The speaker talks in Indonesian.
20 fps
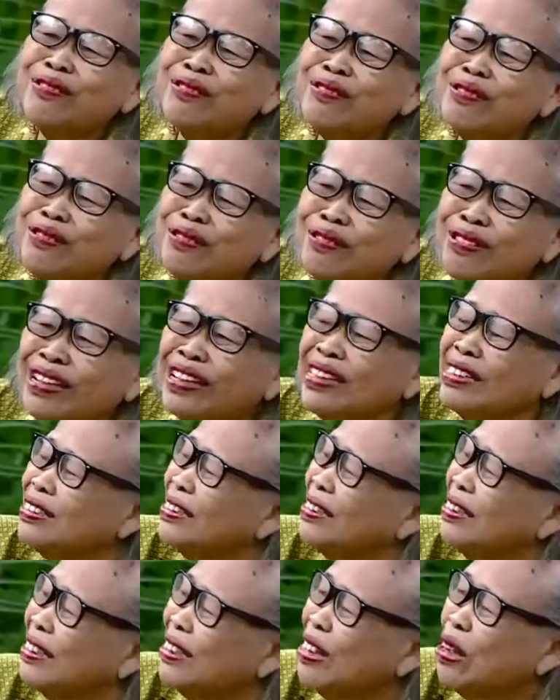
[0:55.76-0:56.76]
Guyu.
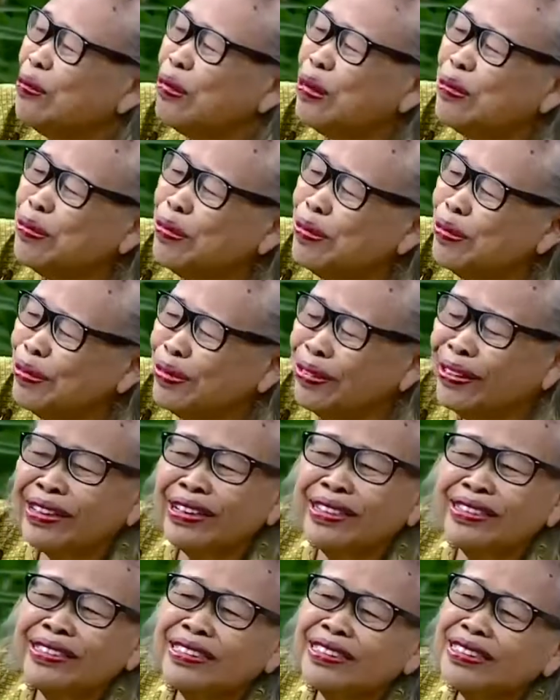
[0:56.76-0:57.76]
Jenenge apa, Bu?
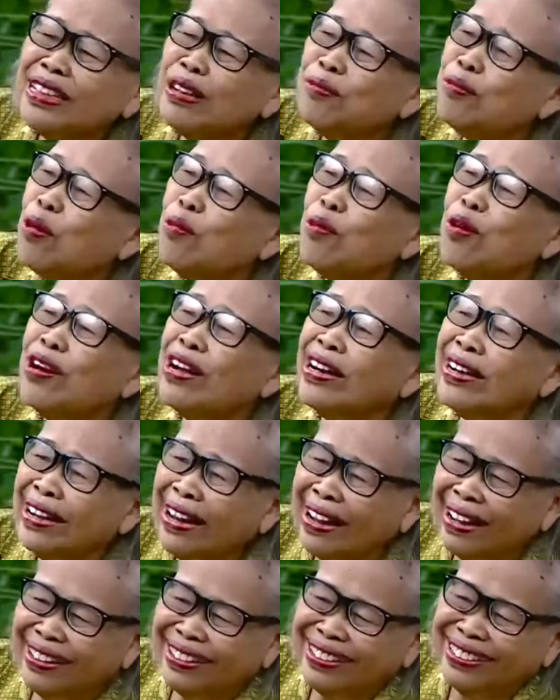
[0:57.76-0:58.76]
Jenenge ngomong
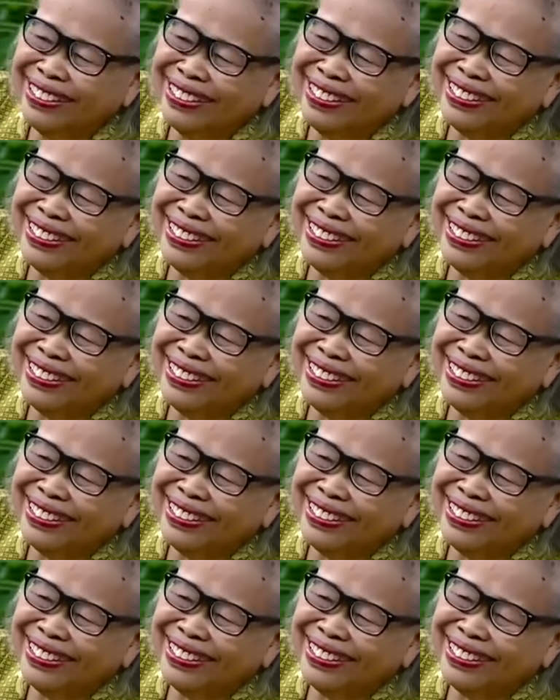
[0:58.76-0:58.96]
ketek.